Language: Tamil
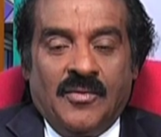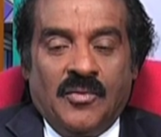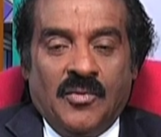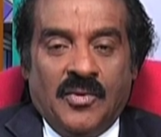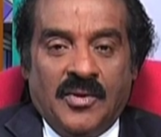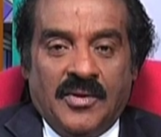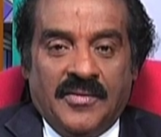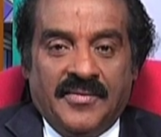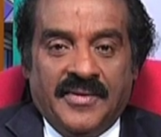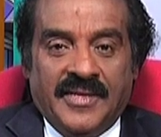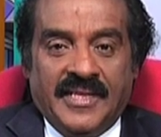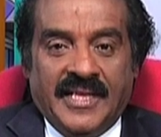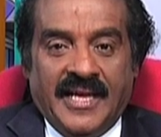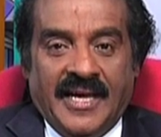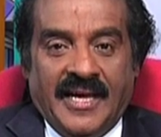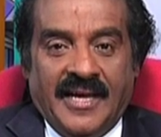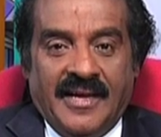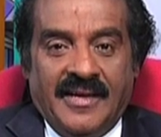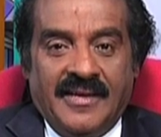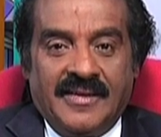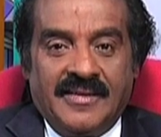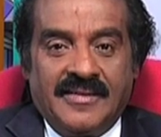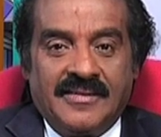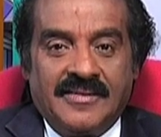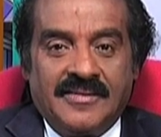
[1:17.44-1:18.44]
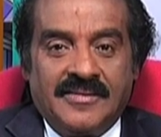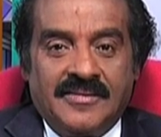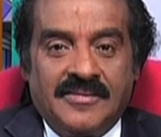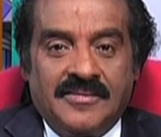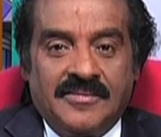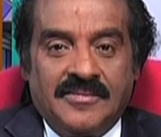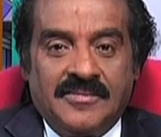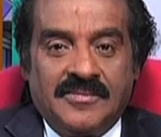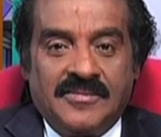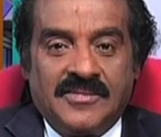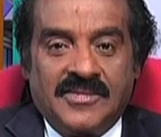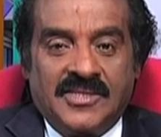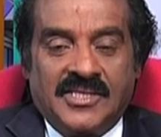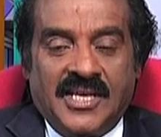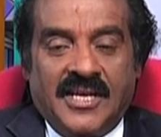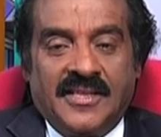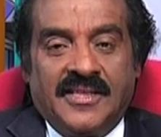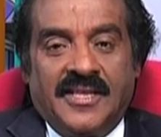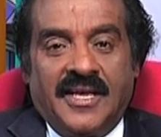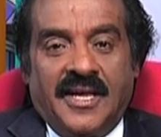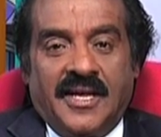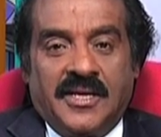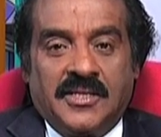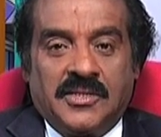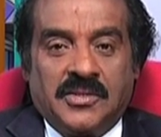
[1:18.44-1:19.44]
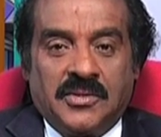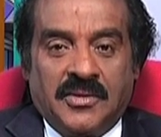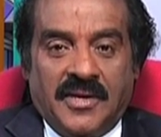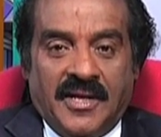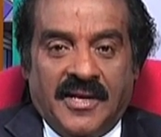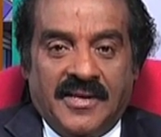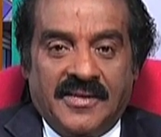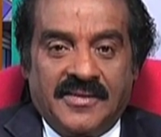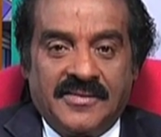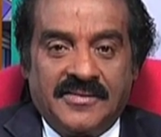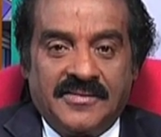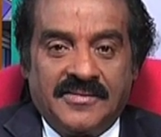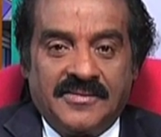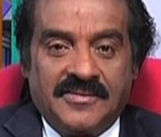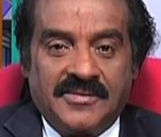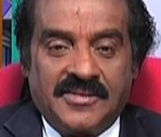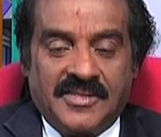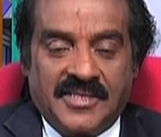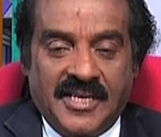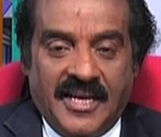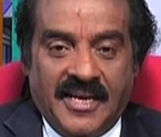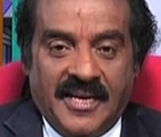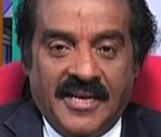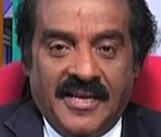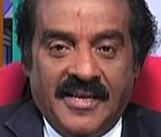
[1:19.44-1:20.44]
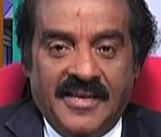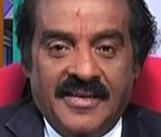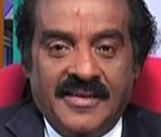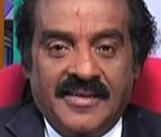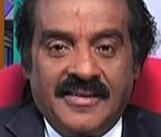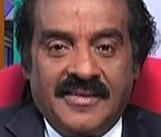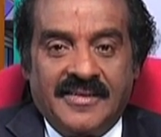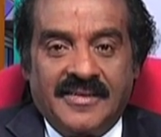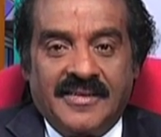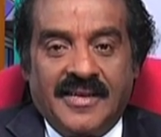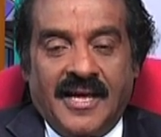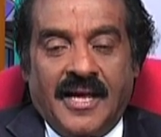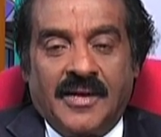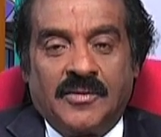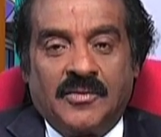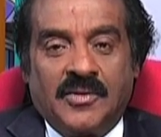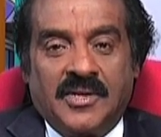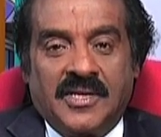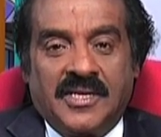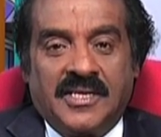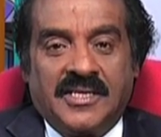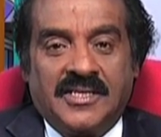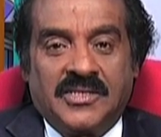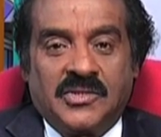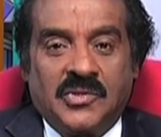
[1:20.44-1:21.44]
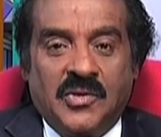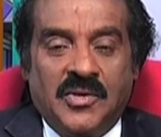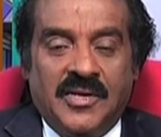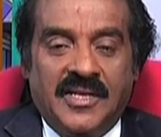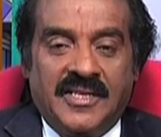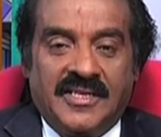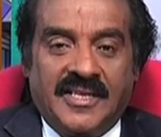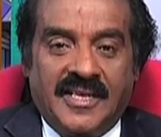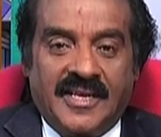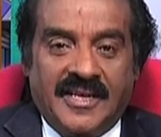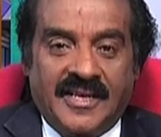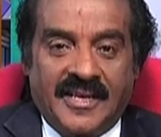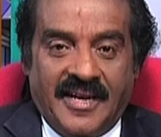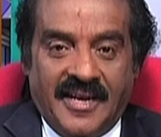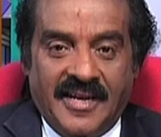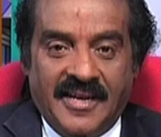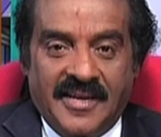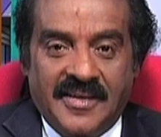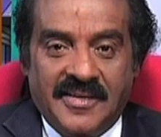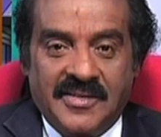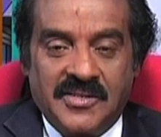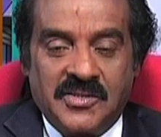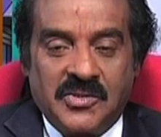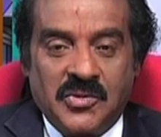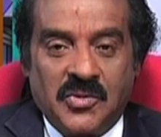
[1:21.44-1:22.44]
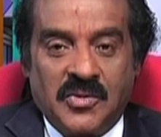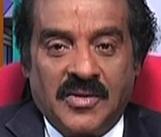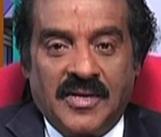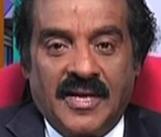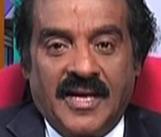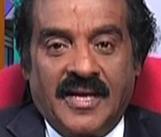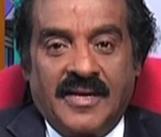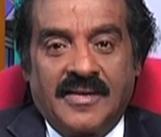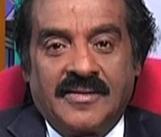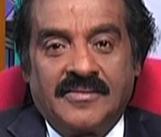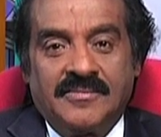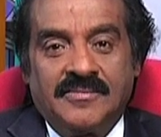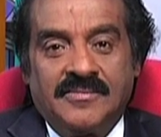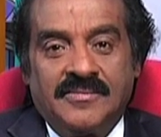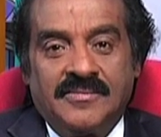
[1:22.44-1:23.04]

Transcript: ஒருவித சந்தேகத்துடன் சரி நான் உனக்கு சொல்லித்தருகிறேன் என்று சொன்னார்